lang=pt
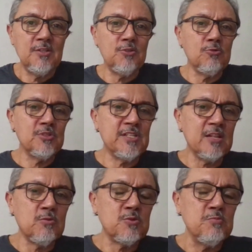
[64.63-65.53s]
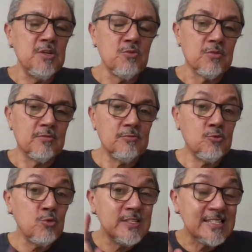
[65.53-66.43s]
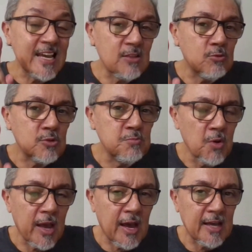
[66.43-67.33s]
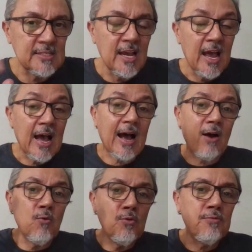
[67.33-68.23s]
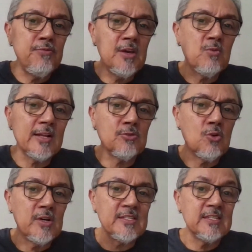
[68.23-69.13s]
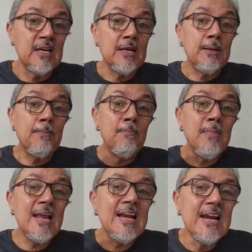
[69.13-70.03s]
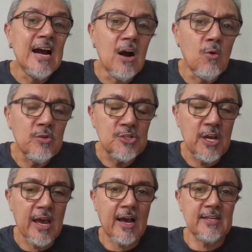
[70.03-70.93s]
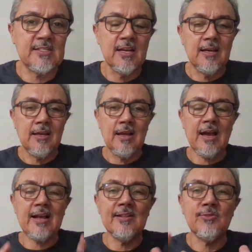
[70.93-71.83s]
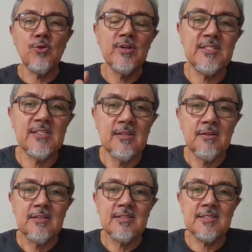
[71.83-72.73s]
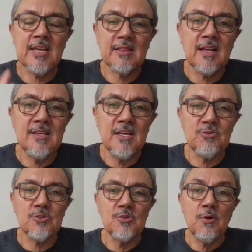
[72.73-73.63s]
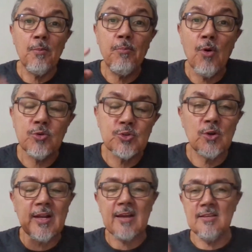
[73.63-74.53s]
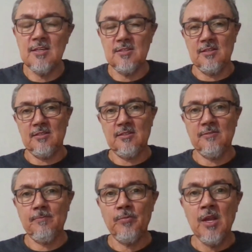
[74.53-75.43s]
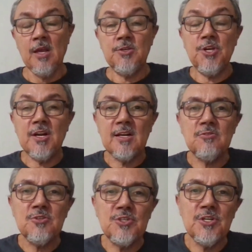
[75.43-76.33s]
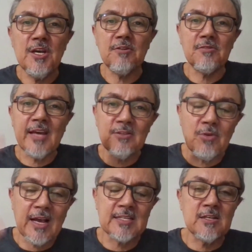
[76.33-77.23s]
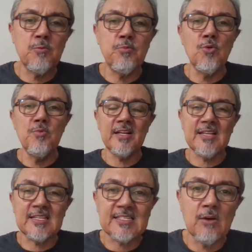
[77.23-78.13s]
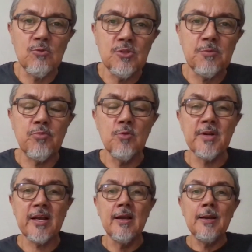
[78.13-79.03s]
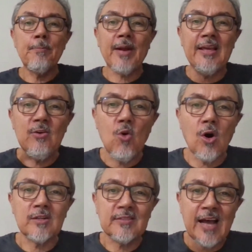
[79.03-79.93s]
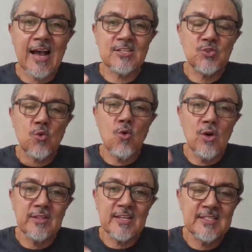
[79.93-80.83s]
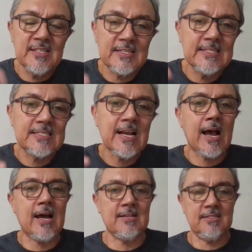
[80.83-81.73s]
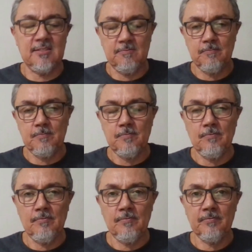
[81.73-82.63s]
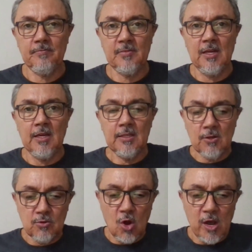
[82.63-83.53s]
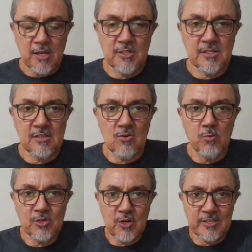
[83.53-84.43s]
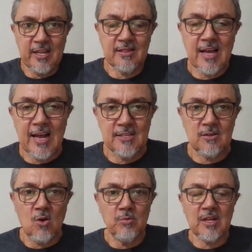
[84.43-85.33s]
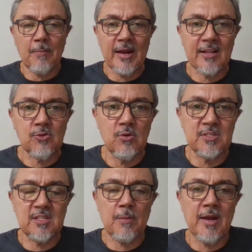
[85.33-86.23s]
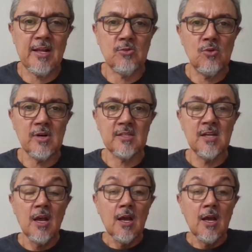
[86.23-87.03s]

de 200 mil, 200 mil reais a 1,2 milhão de reais a cantores sertanejos bolsonaristas, tirando dinheiro da educação pública, da saúde pública, para engordar as contas desses caras. Então, nós, como sociedade, como trabalhadores e trabalhadoras,